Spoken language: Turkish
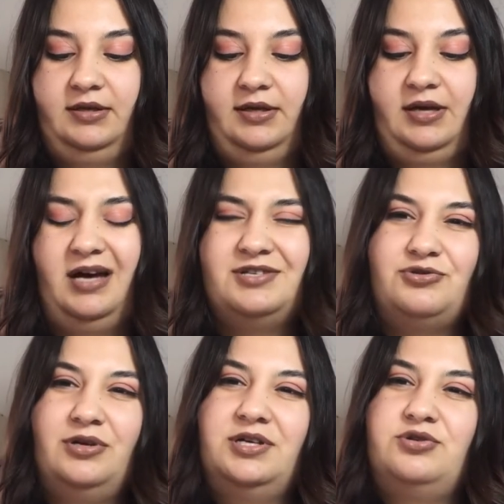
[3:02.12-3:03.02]
Yani e, az
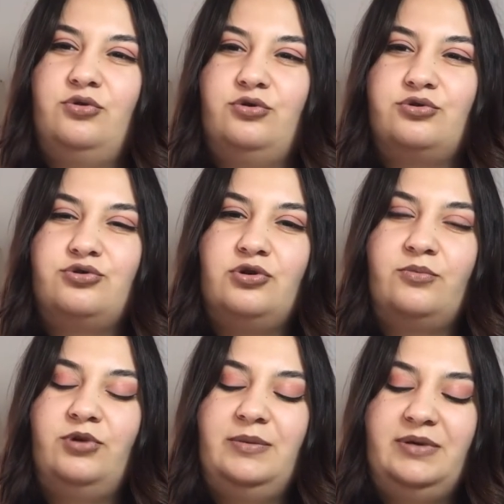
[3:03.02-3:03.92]
çok eşit olsun.
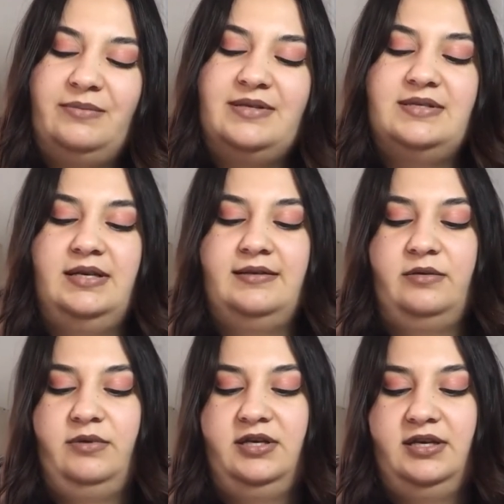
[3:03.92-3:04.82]
Çok böyle milimetrelik
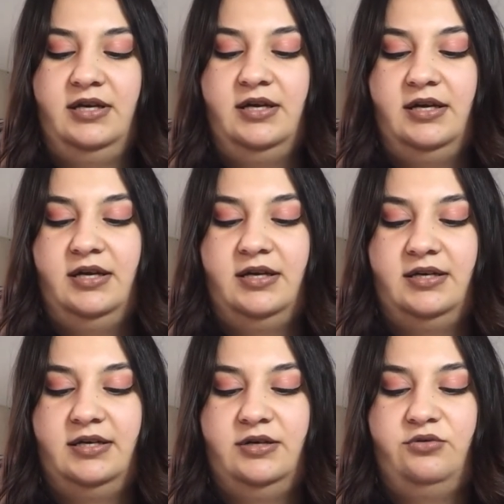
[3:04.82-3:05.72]
tabii ki
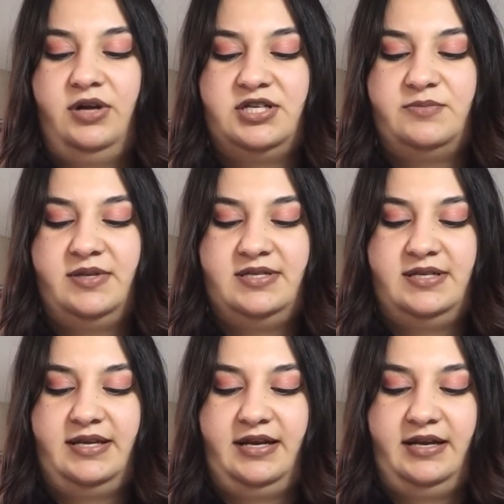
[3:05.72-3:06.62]
e,
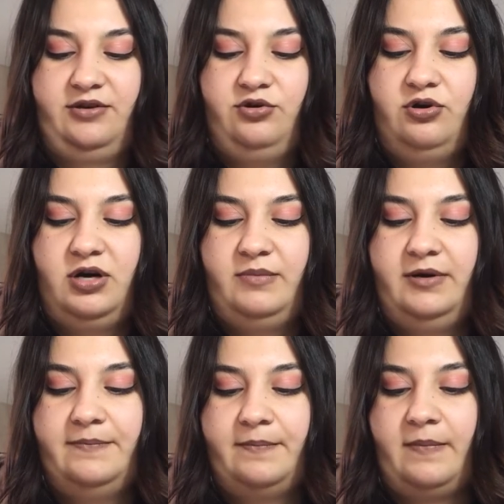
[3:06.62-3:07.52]
uğraşmanıza da gerek yok
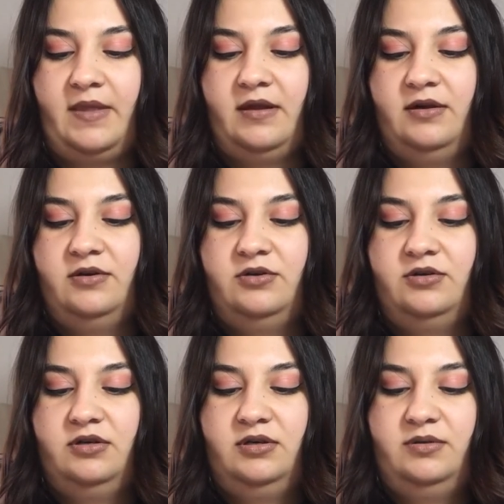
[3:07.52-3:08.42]
ama
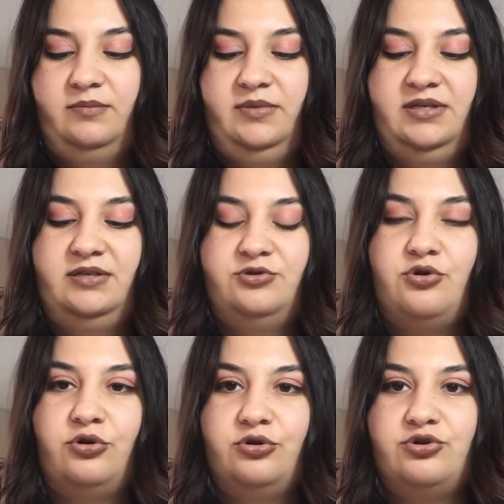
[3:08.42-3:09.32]
birini
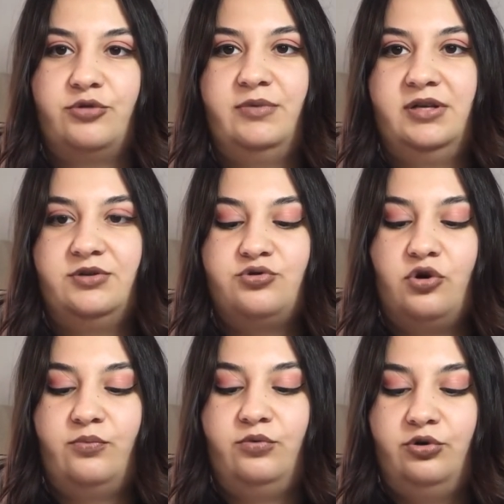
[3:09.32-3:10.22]
çok küçük birini
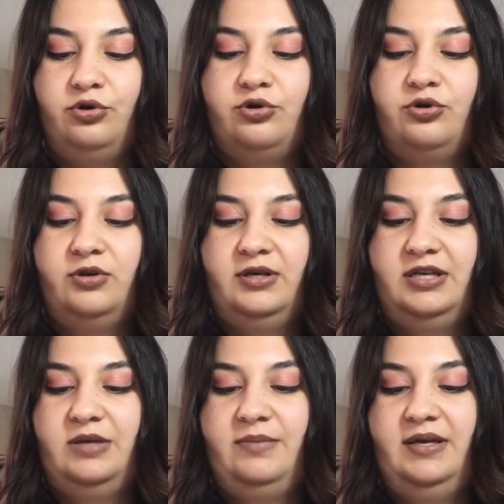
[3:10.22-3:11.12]
çok büyük
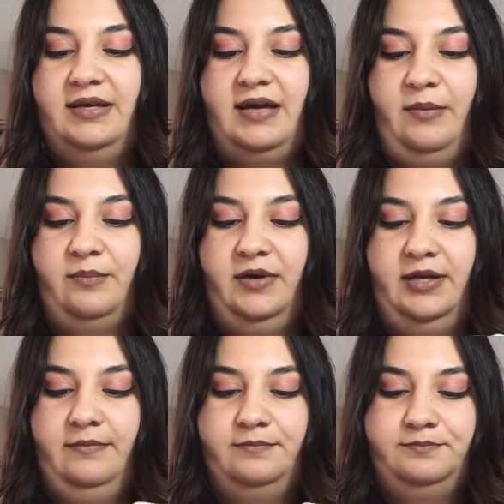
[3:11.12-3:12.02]
gibi yapmayın.